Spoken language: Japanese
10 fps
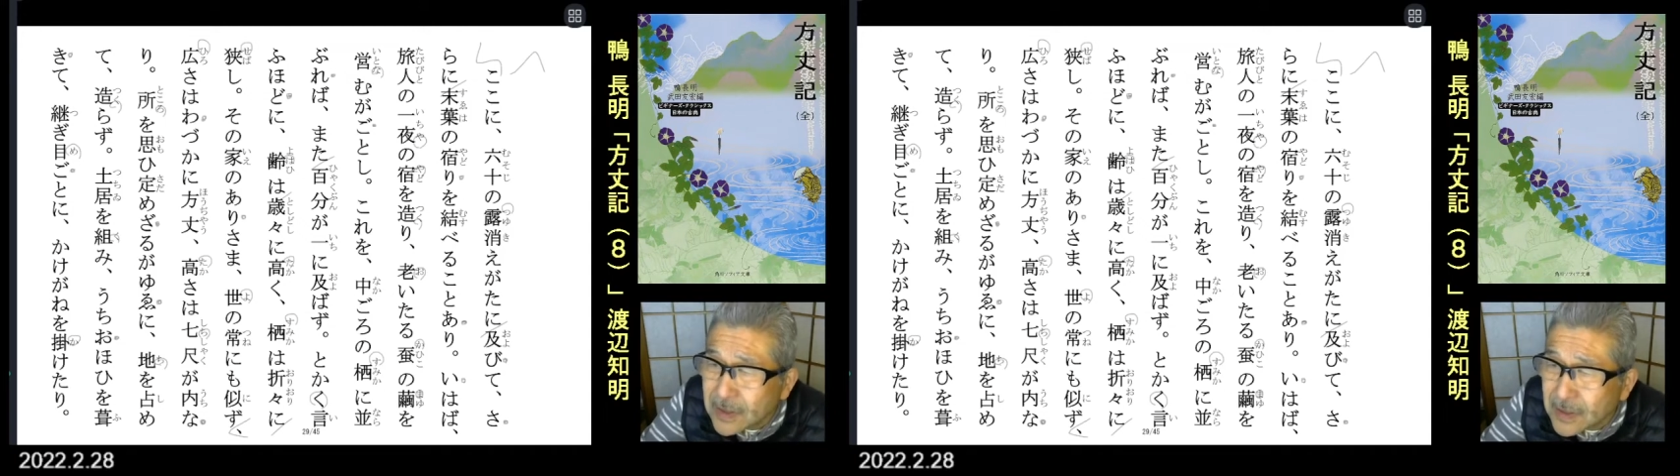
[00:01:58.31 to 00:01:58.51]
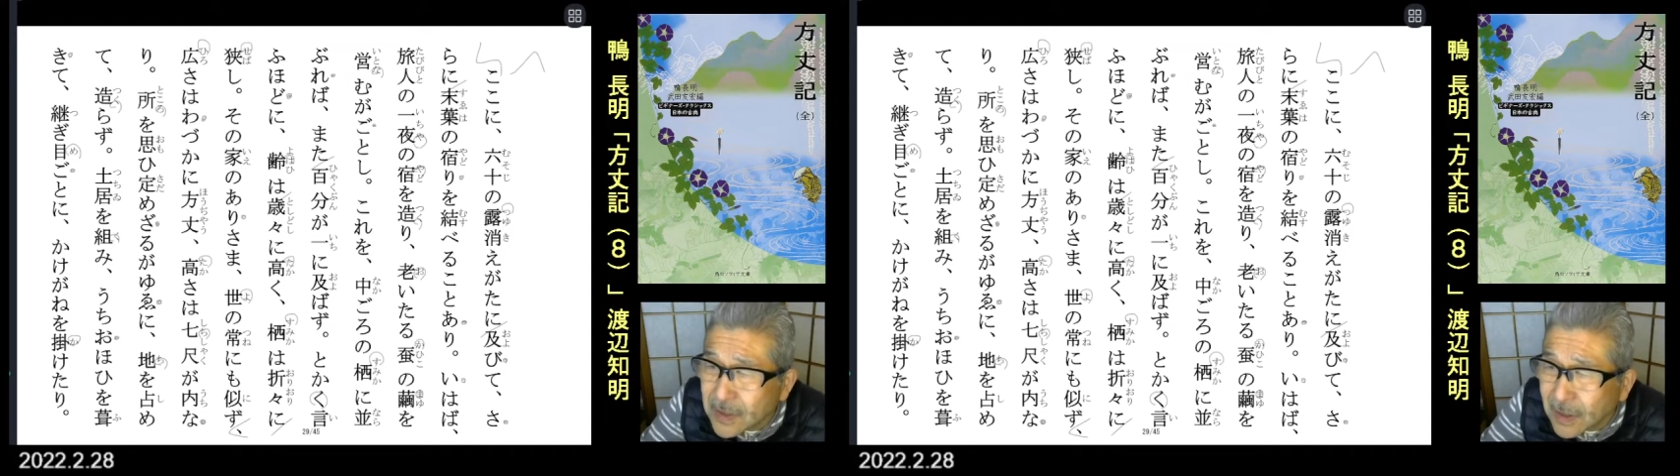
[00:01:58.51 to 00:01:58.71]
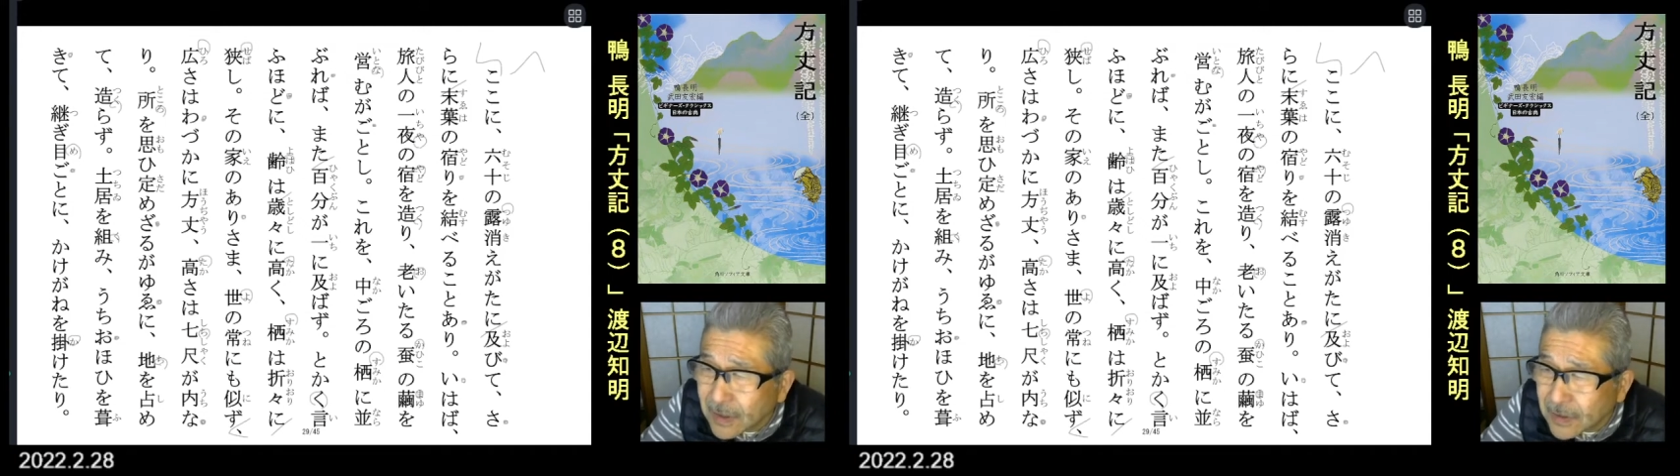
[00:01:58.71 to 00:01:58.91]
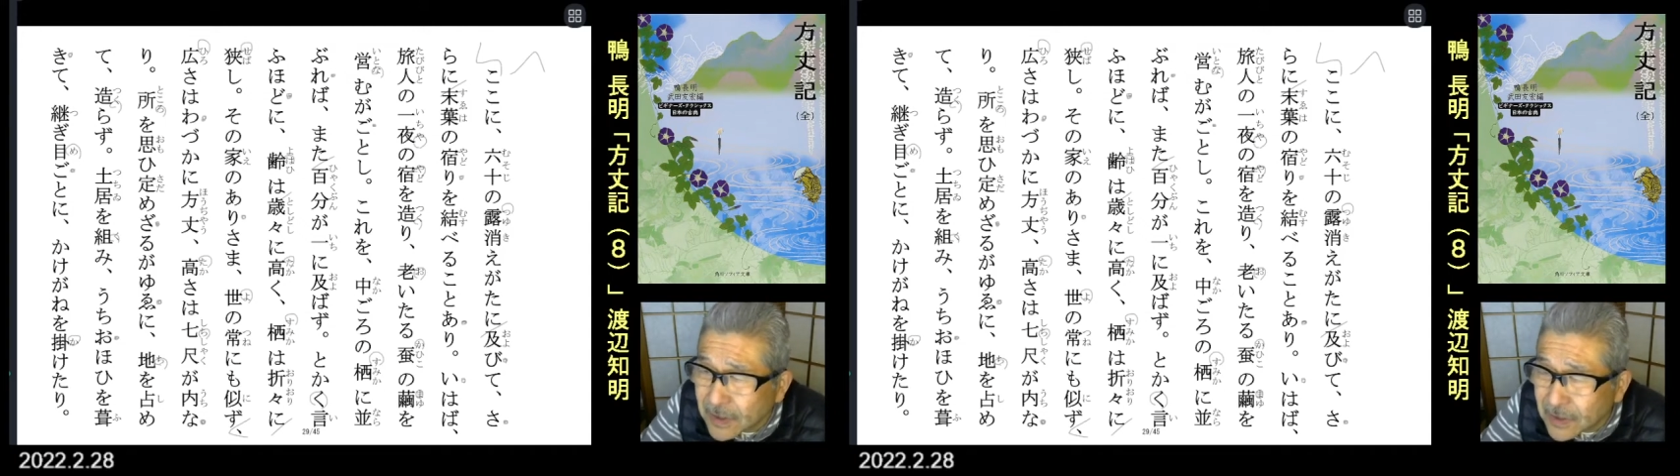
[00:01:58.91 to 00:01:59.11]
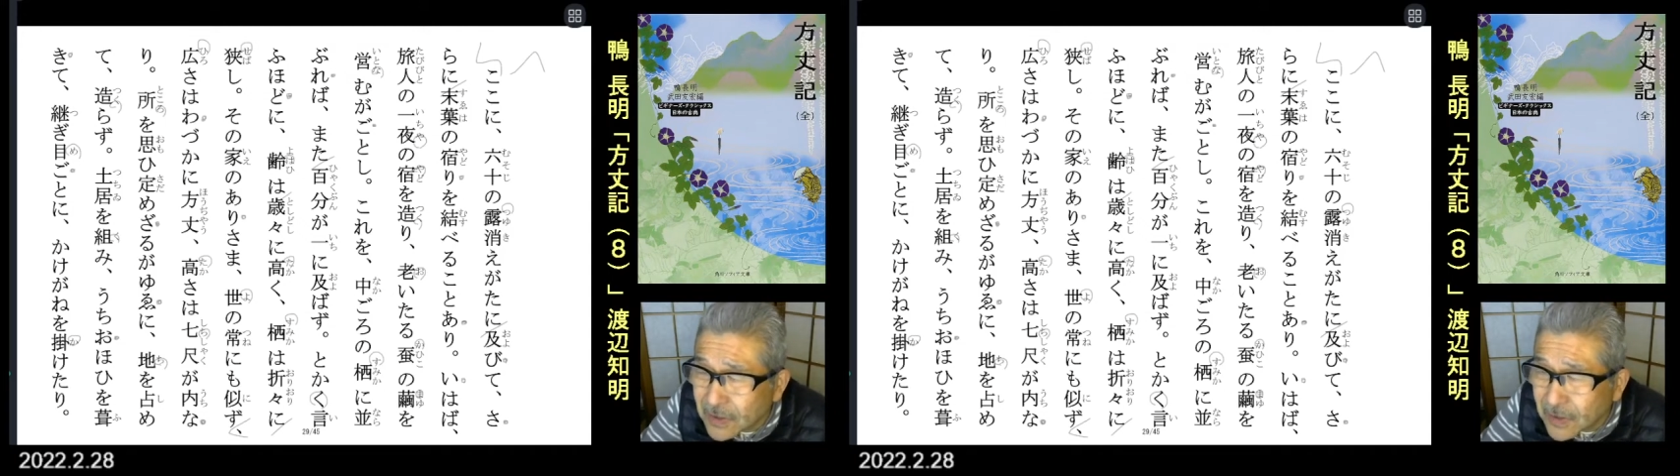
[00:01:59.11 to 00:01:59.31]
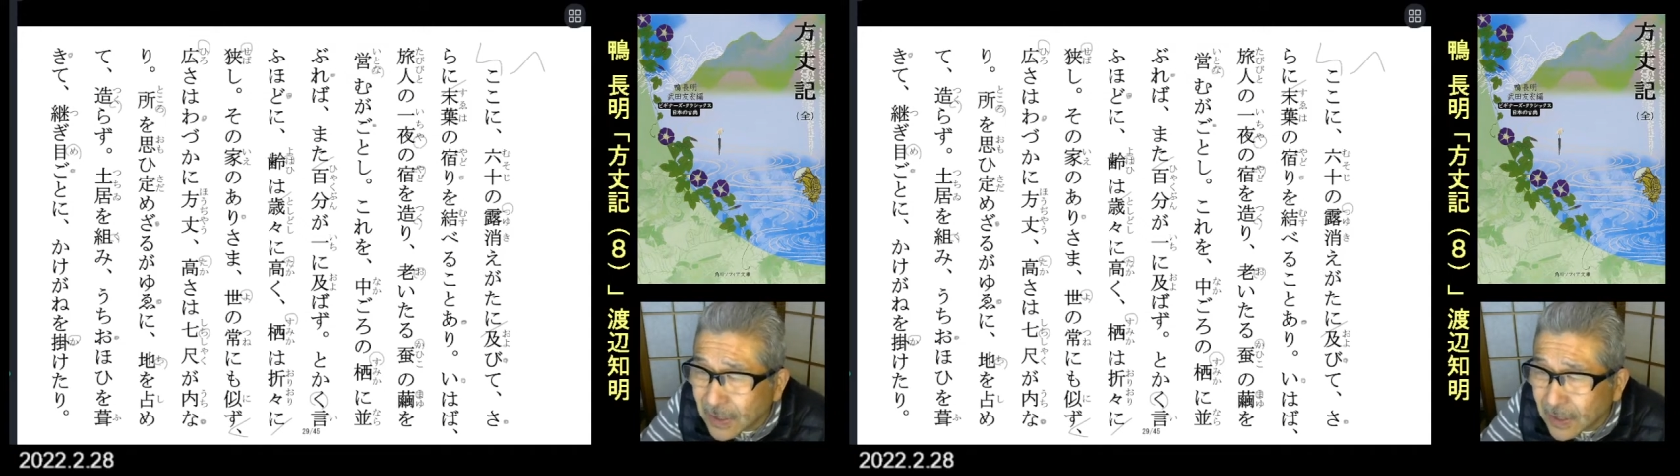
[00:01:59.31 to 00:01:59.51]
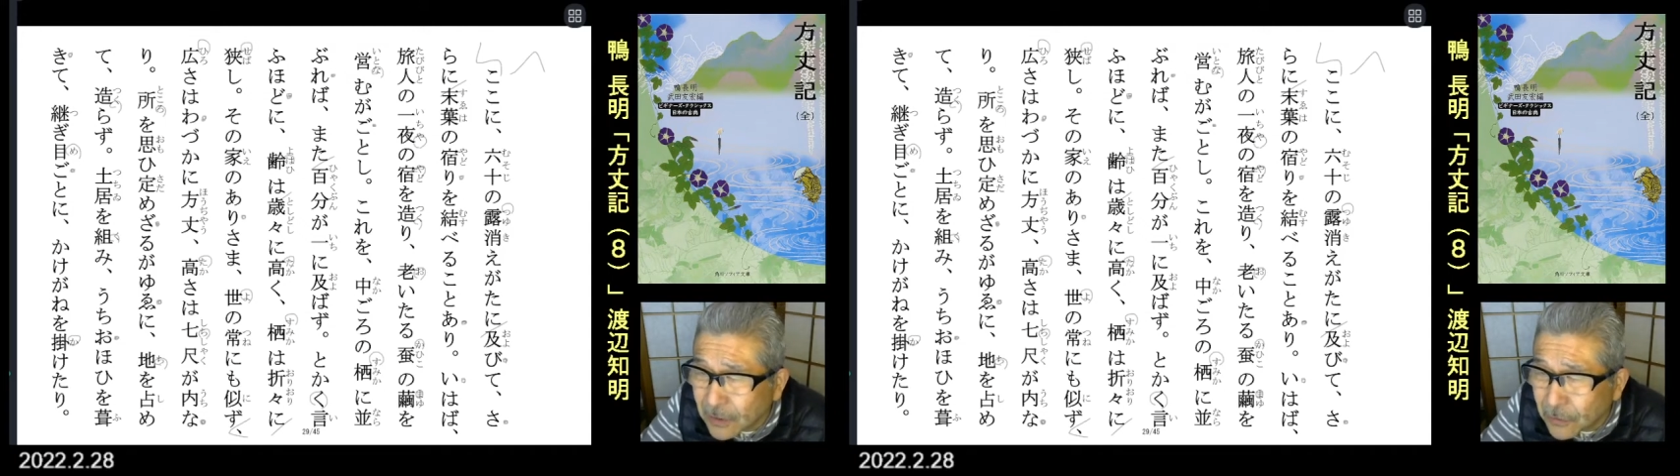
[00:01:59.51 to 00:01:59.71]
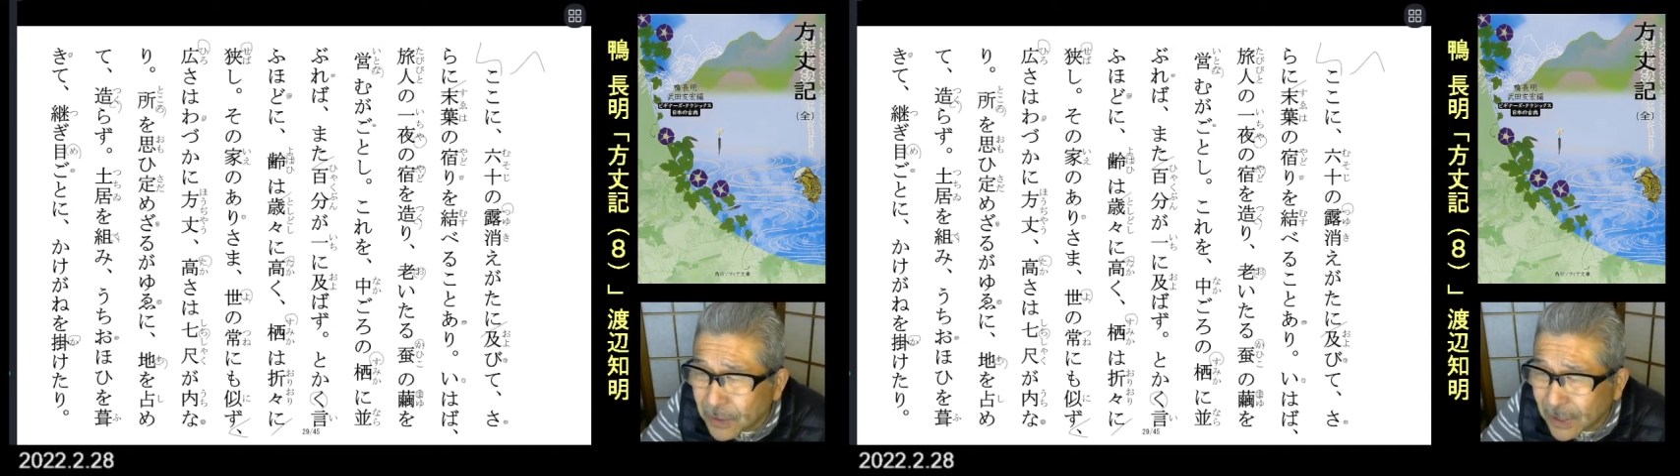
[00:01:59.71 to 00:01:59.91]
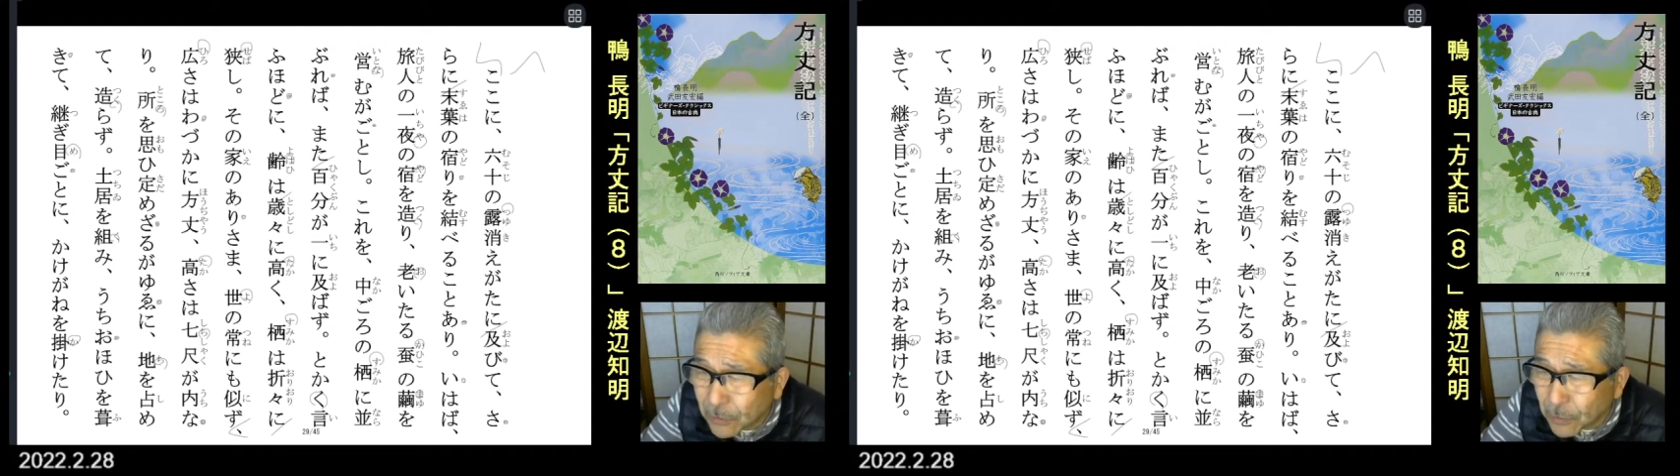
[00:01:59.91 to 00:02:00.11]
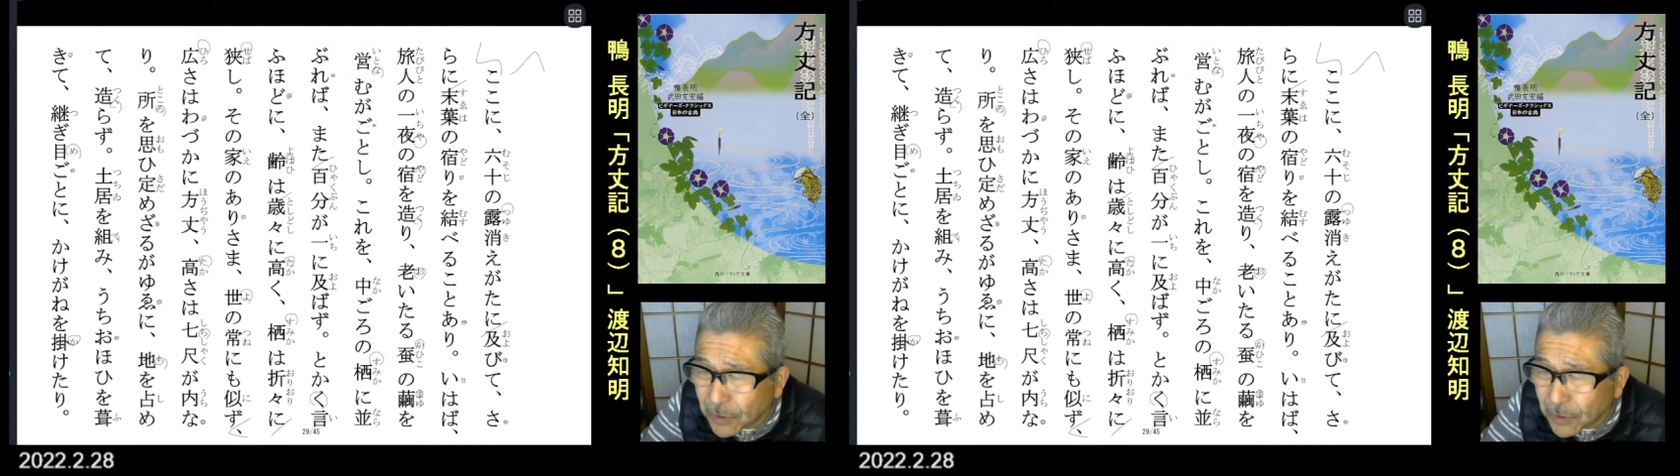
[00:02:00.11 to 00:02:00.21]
さらに末派の宿